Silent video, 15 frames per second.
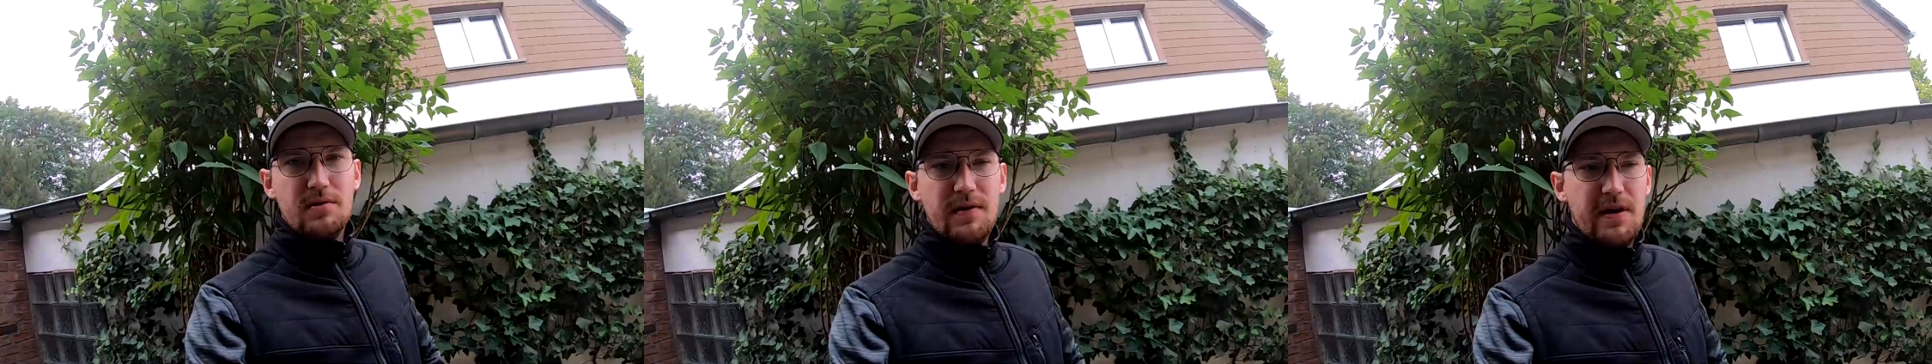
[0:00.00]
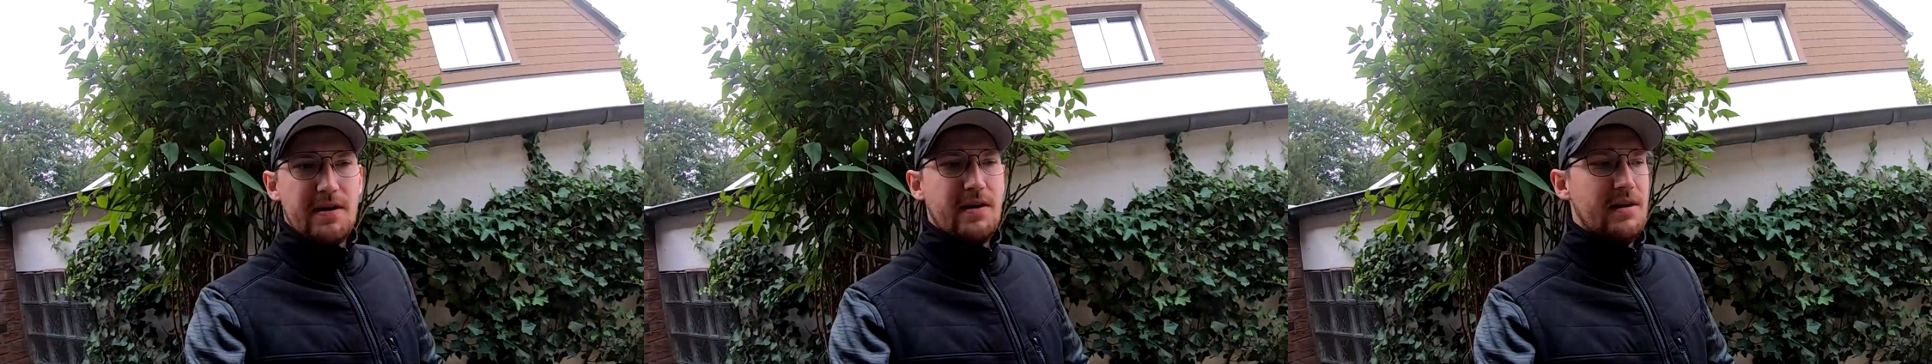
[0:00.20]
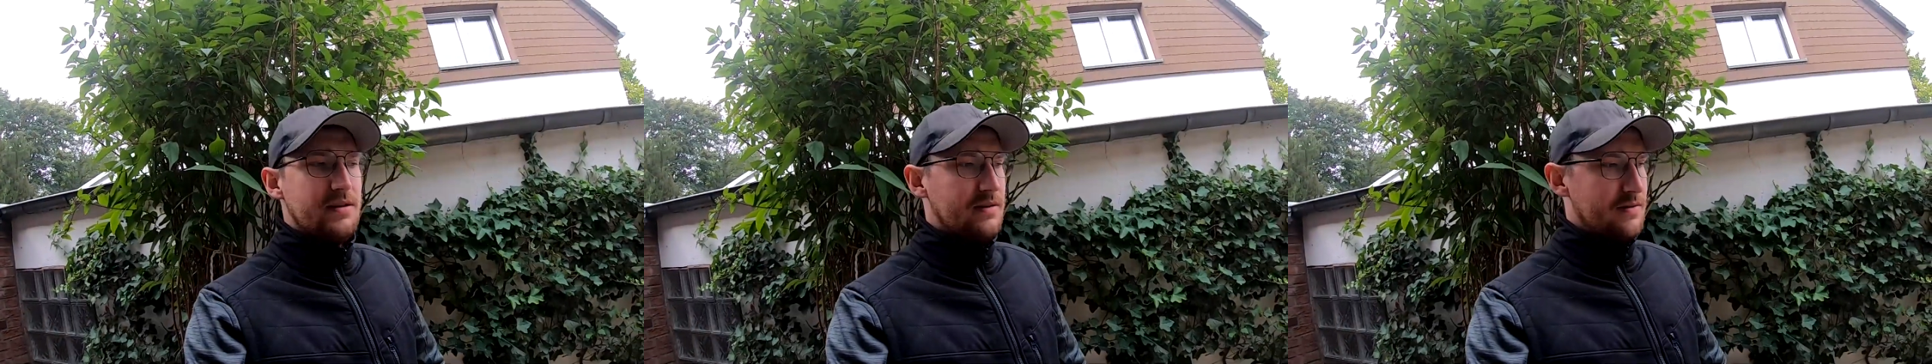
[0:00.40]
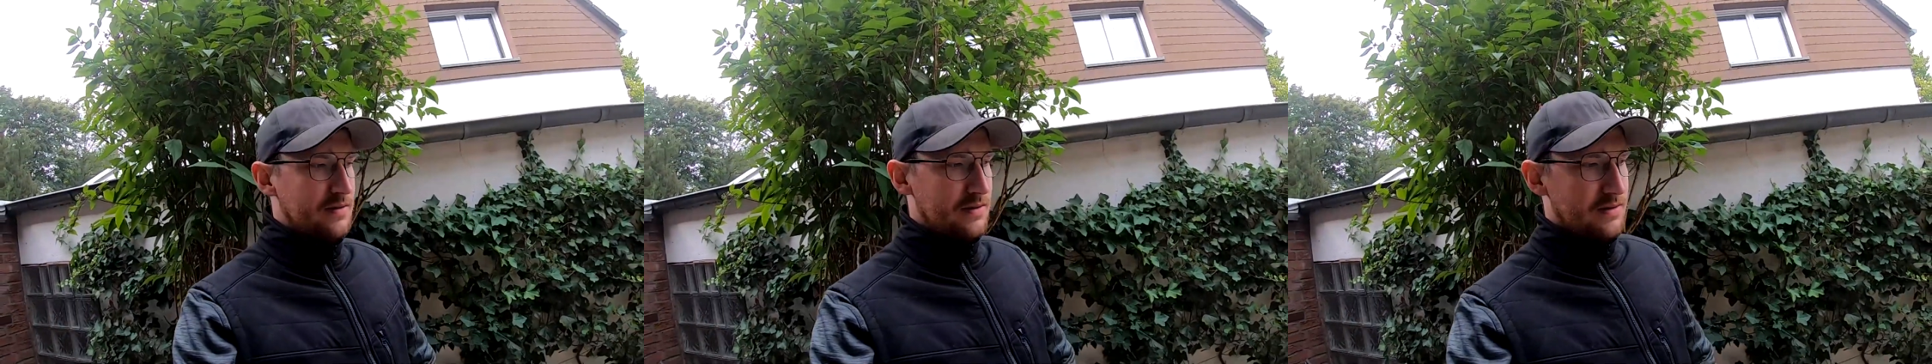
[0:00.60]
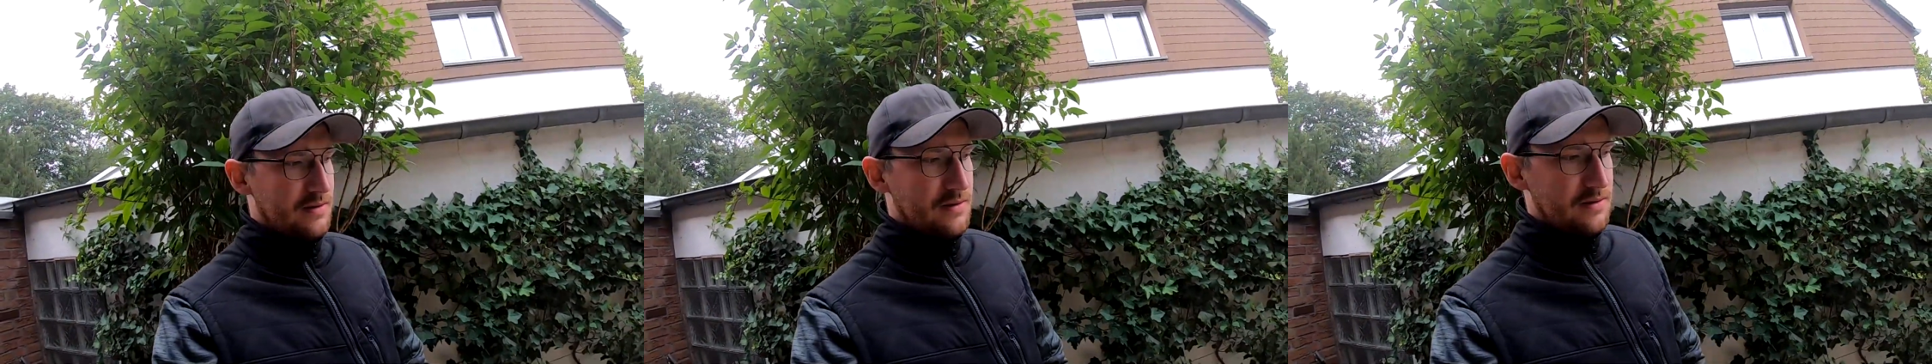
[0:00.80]
Die Tage hat es
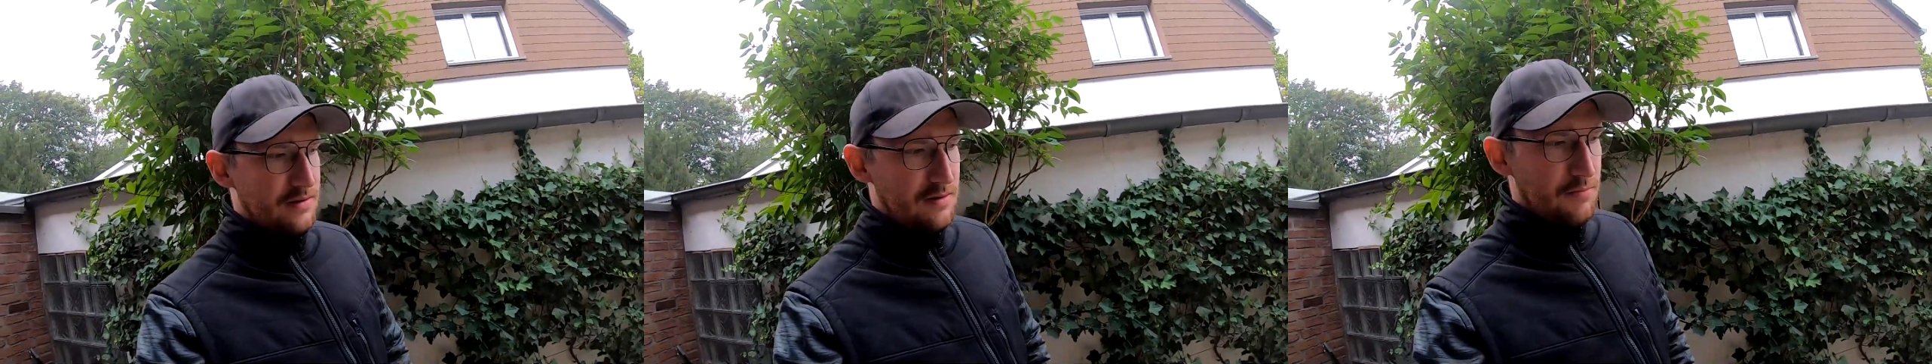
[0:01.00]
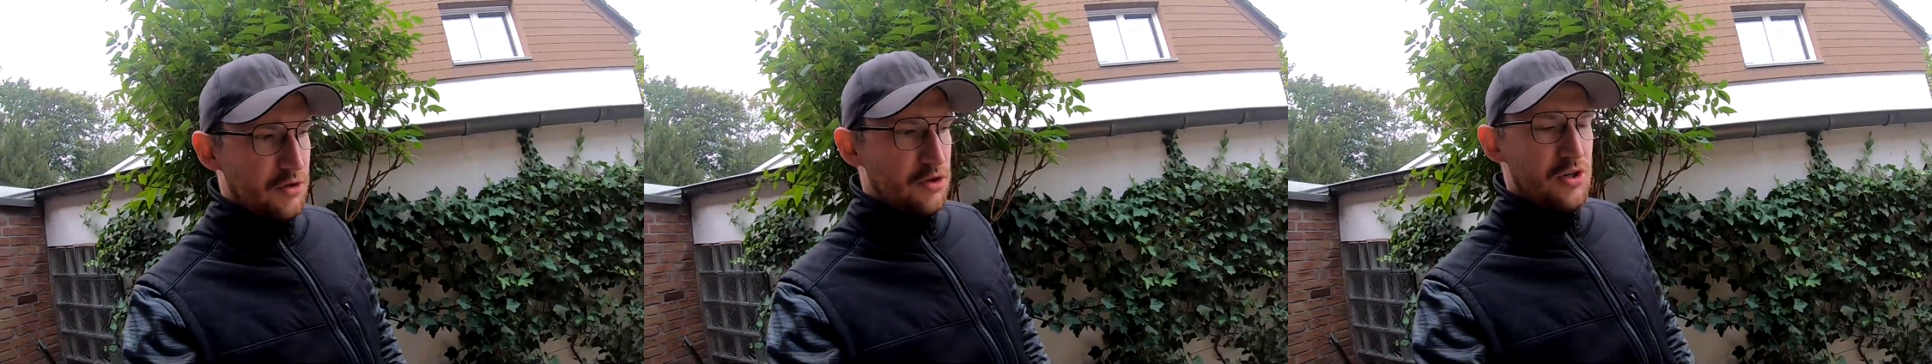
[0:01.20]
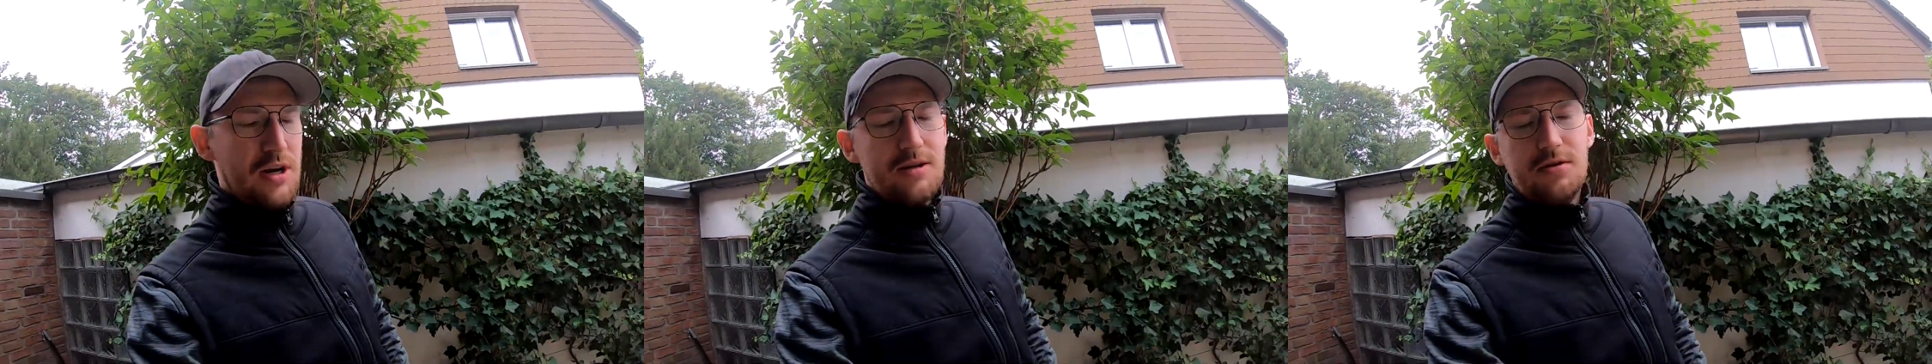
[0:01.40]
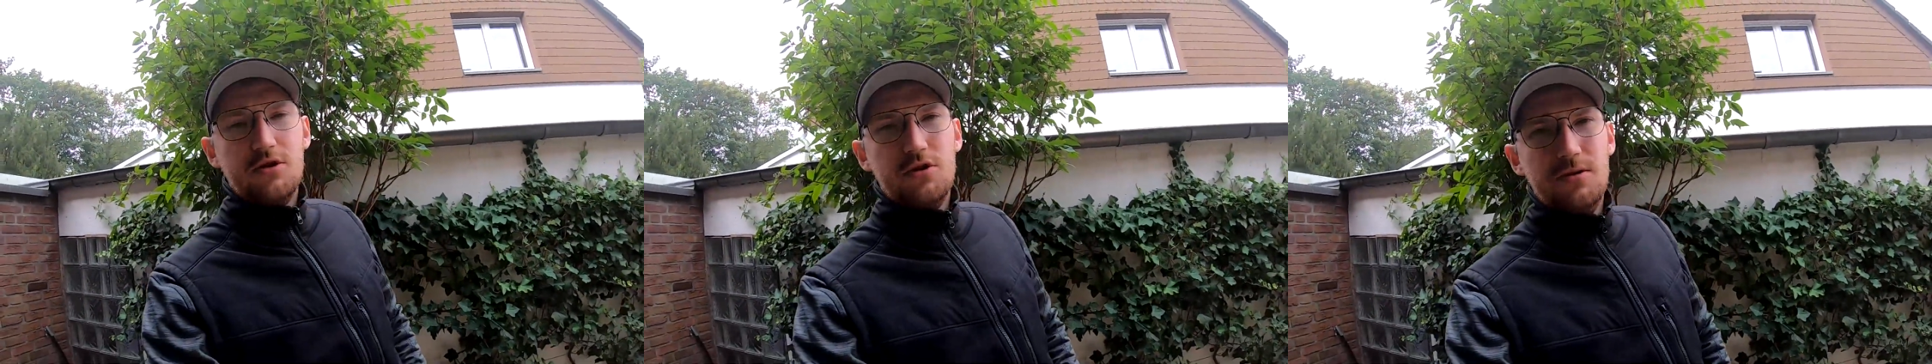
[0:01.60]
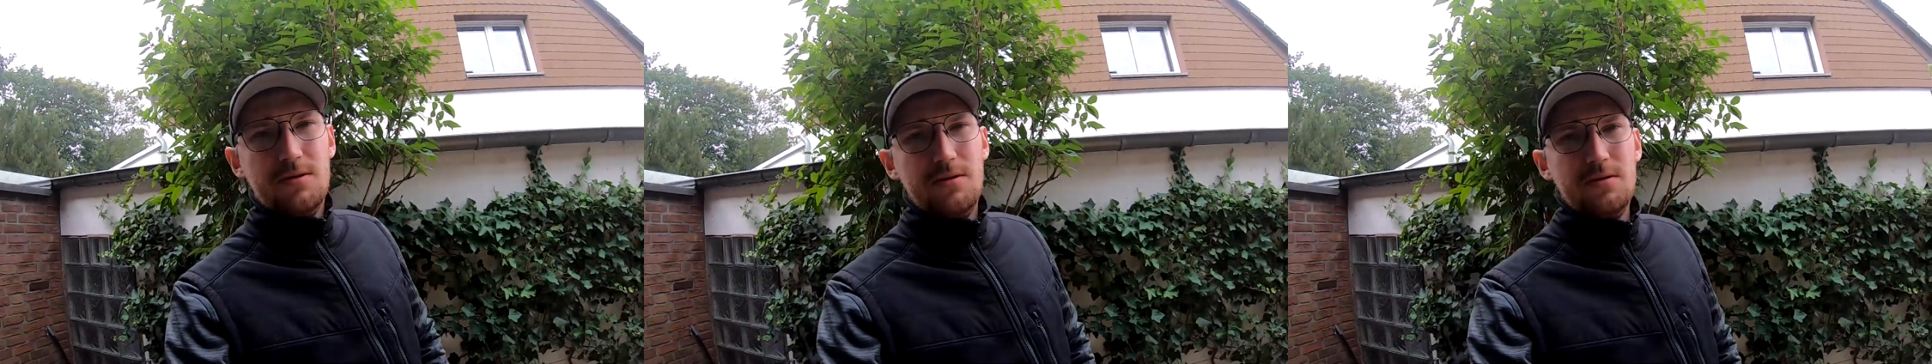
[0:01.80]
äh, ziemlich stark
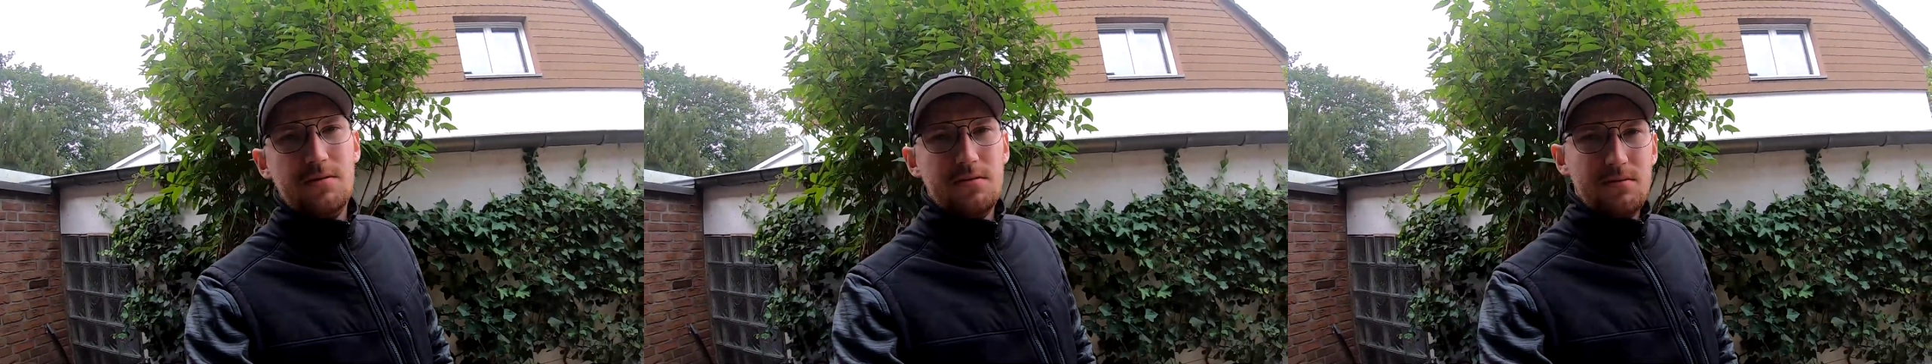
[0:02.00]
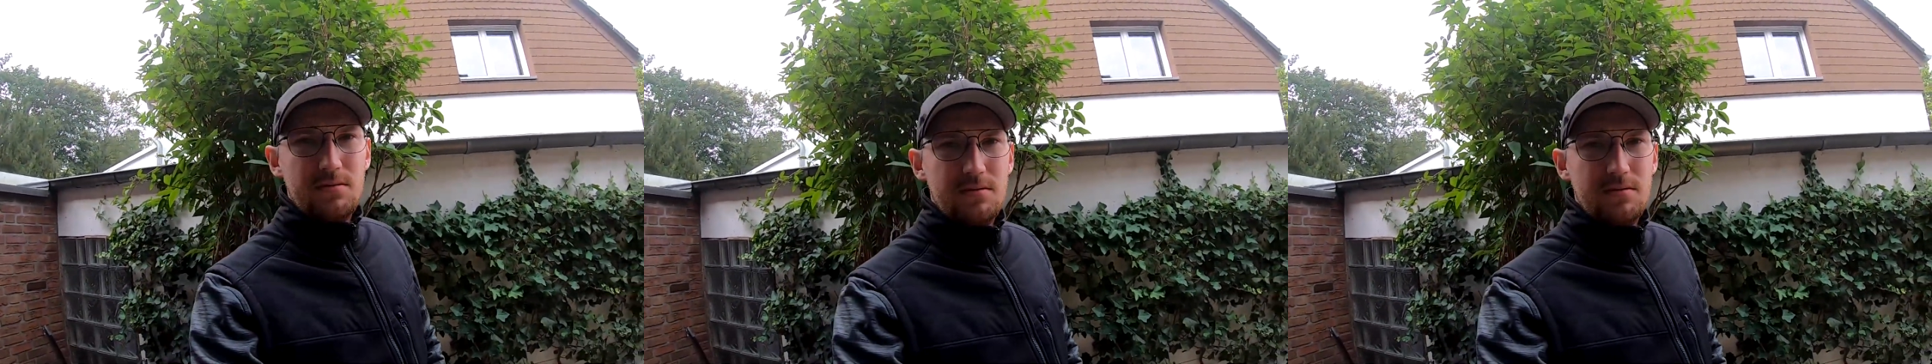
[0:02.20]
geschüttet.